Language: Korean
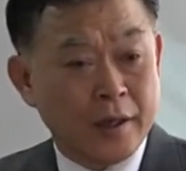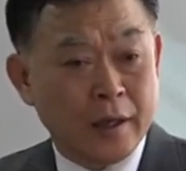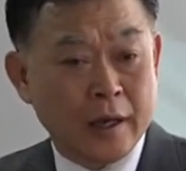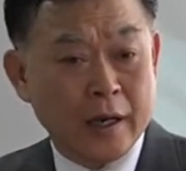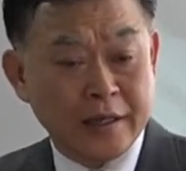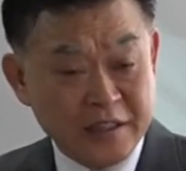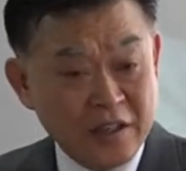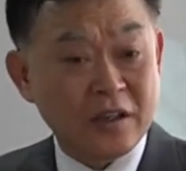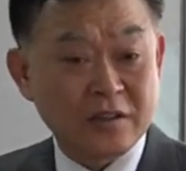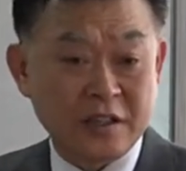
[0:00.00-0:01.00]
어,
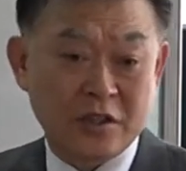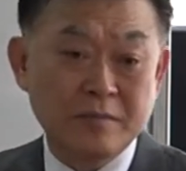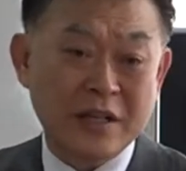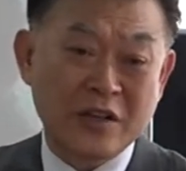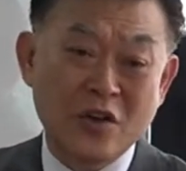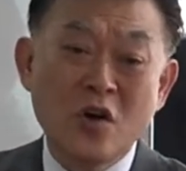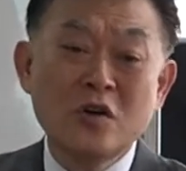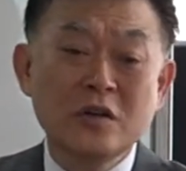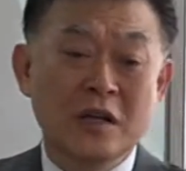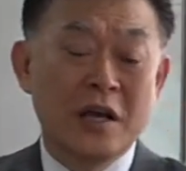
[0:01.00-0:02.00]
이런 것들은 전부 다
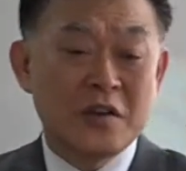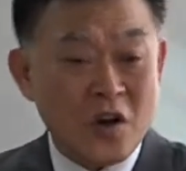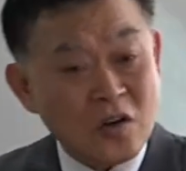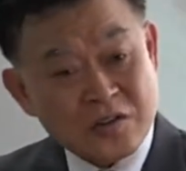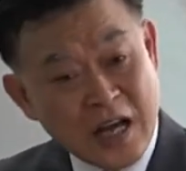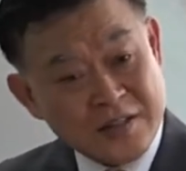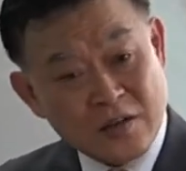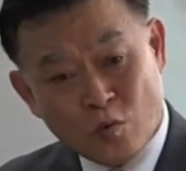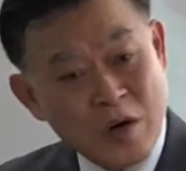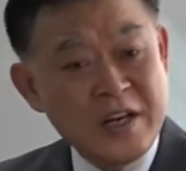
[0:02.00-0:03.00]
형,
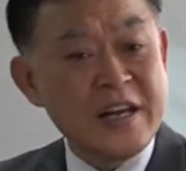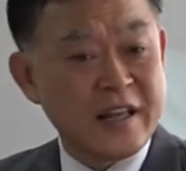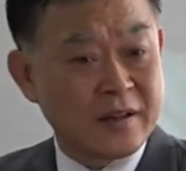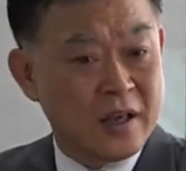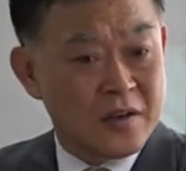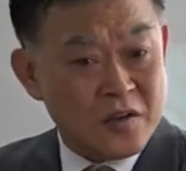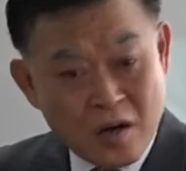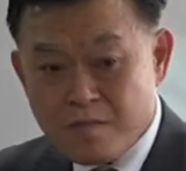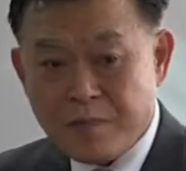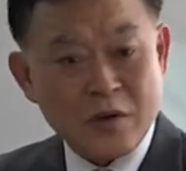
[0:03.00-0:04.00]
형사적 원리에,
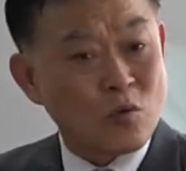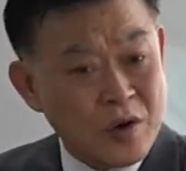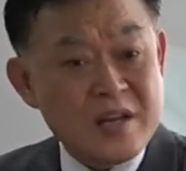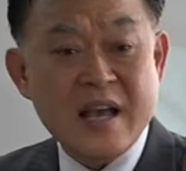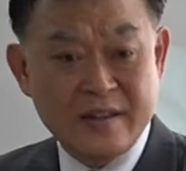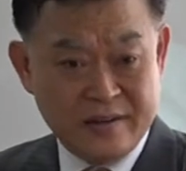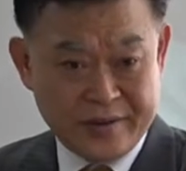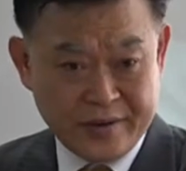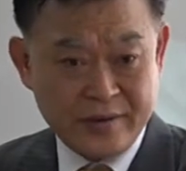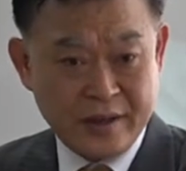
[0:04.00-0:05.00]
형법적 원리에 있는
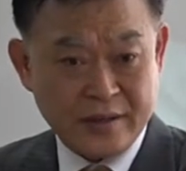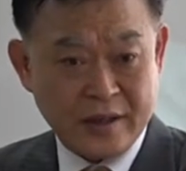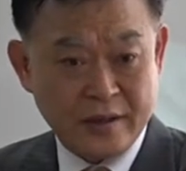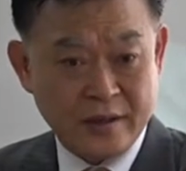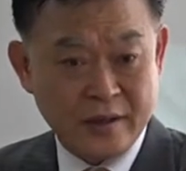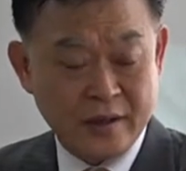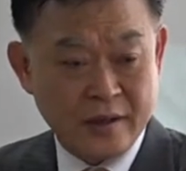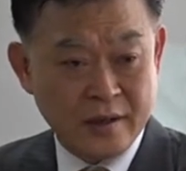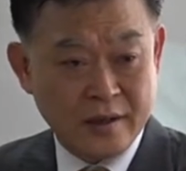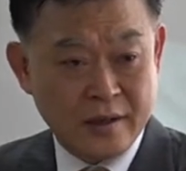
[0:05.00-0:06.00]
거예요. 이게 다.
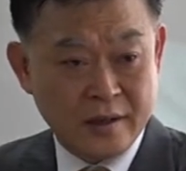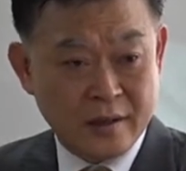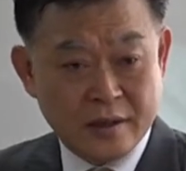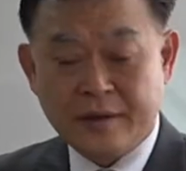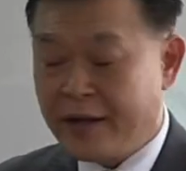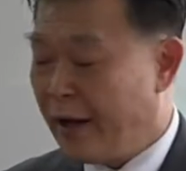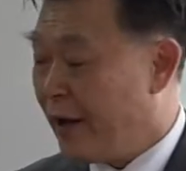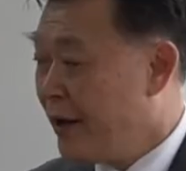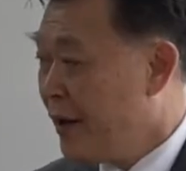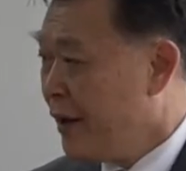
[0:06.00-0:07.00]
그런데
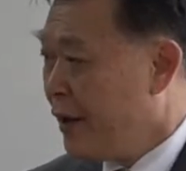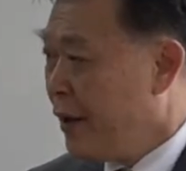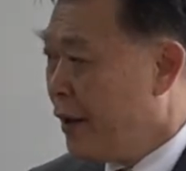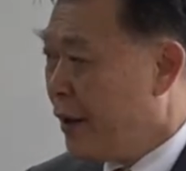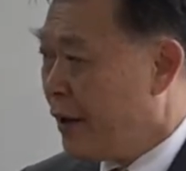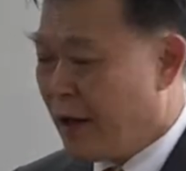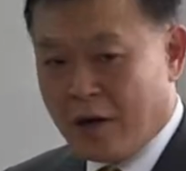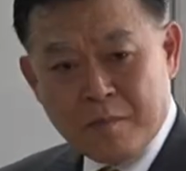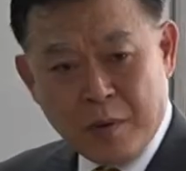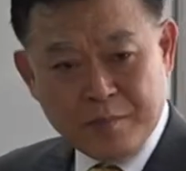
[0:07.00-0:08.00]
예,
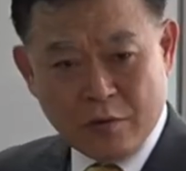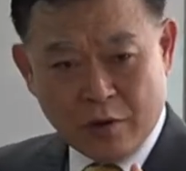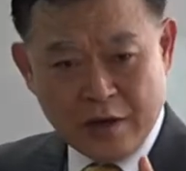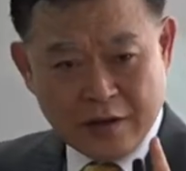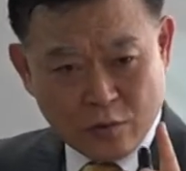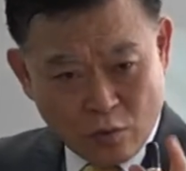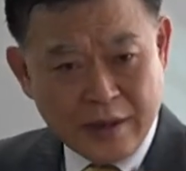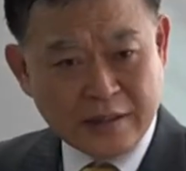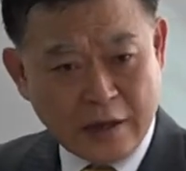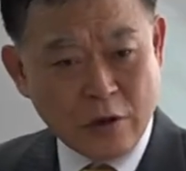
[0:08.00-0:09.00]
형법적 원리에서 또
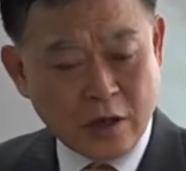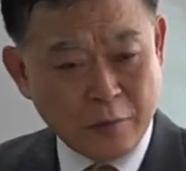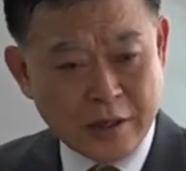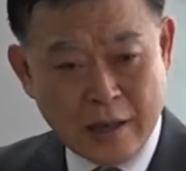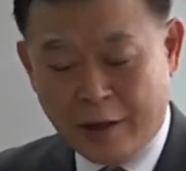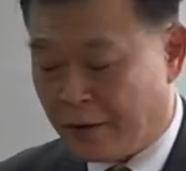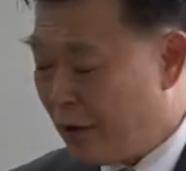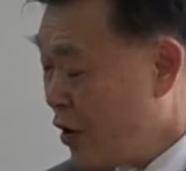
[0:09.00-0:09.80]
하나 다룰 게 뭐냐면